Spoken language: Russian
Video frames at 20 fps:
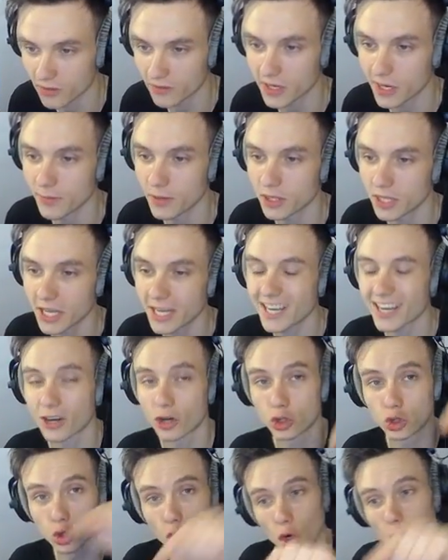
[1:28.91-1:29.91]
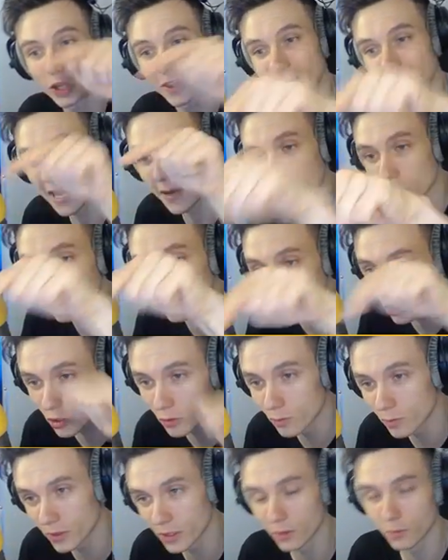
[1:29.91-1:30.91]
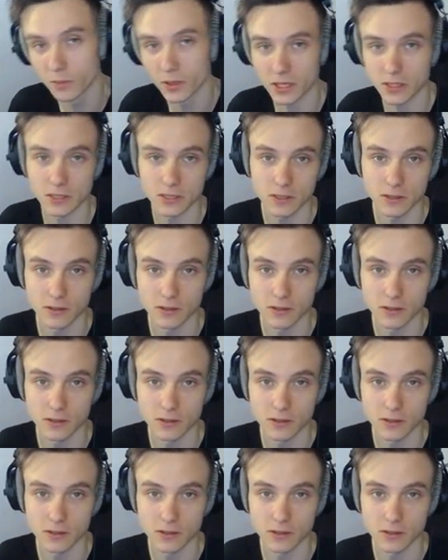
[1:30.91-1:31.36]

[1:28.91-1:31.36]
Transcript: в комментариях, кто там должен был быть.